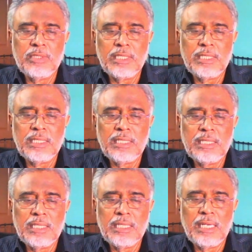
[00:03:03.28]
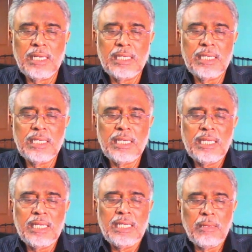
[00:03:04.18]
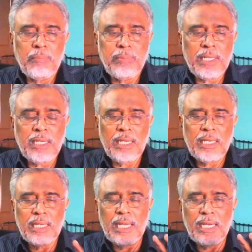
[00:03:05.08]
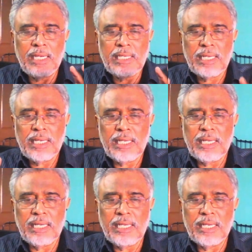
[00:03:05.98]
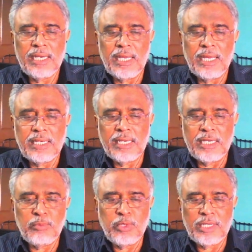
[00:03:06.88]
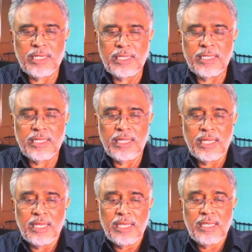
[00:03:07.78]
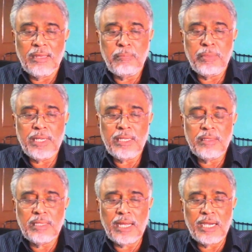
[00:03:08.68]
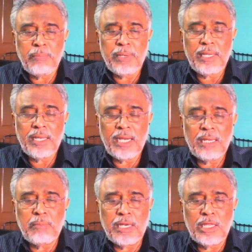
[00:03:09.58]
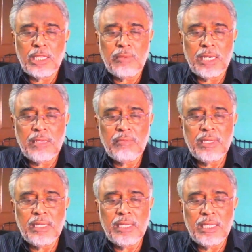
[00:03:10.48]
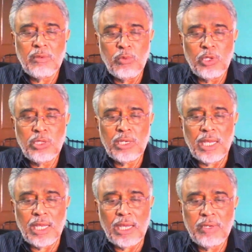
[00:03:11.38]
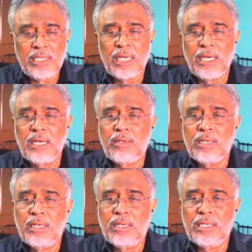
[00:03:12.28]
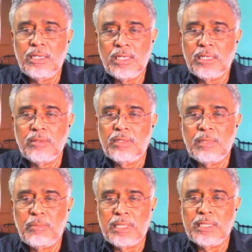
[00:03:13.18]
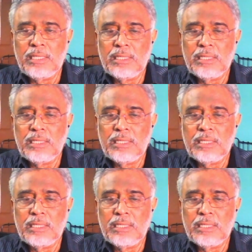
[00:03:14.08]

சொல்லிட்டு ஆக எப்படி நீங்கள் டாக்டர்களை நல்ல டாக்டர் கண்டுபிடிக்கிறது எப்படி இந்த அடிப்படையான மருத்துவ அறிவை நீங்கள் ஒவ்வொருத்தரும் ஆவரேஜாக இருக்கணும் நமக்கு